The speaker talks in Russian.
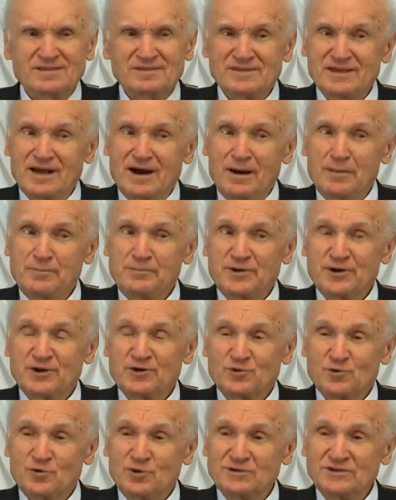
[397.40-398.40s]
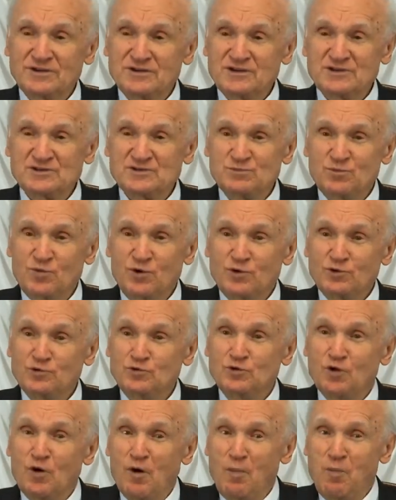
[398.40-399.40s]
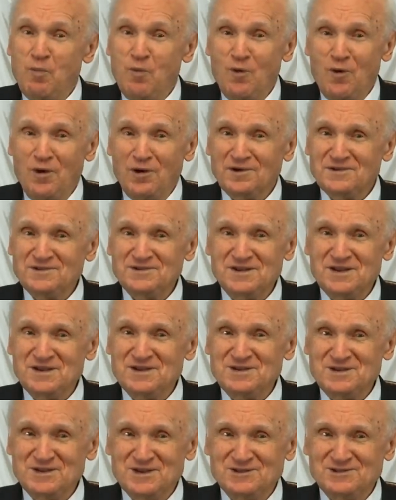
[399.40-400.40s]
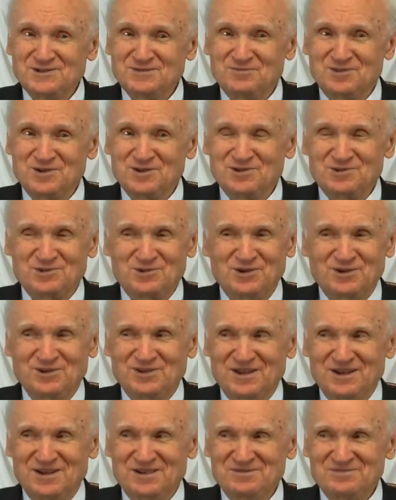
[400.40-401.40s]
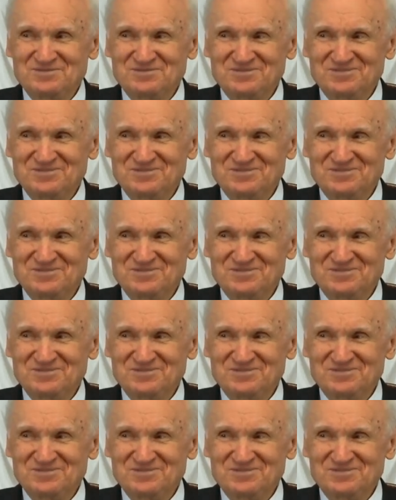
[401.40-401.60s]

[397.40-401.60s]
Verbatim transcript: Да, природа есть Бог, но Бог не есть природа.